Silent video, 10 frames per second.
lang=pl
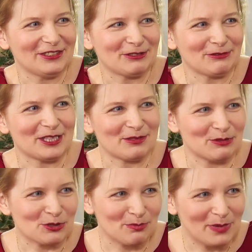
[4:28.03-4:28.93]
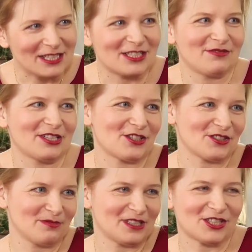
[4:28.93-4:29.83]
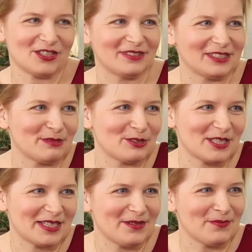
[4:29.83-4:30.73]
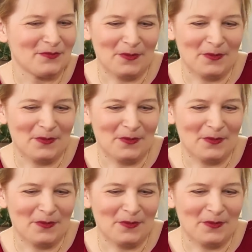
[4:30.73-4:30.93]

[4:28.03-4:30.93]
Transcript: które robią się bardziej wrażliwe na bodźce.